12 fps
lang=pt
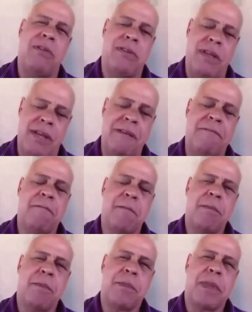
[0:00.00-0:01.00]
Eu sei
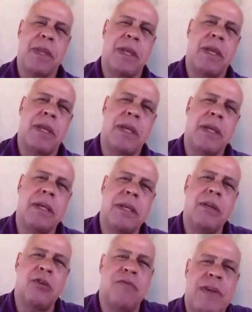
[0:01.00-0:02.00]

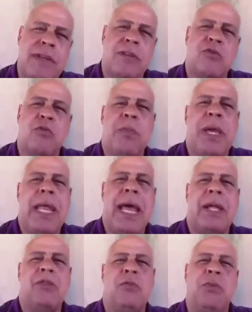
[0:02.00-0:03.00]
que isso vai ser
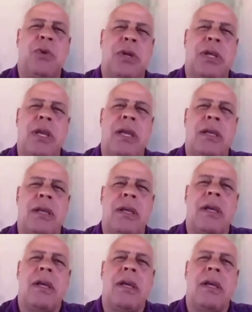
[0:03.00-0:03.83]
superado, porque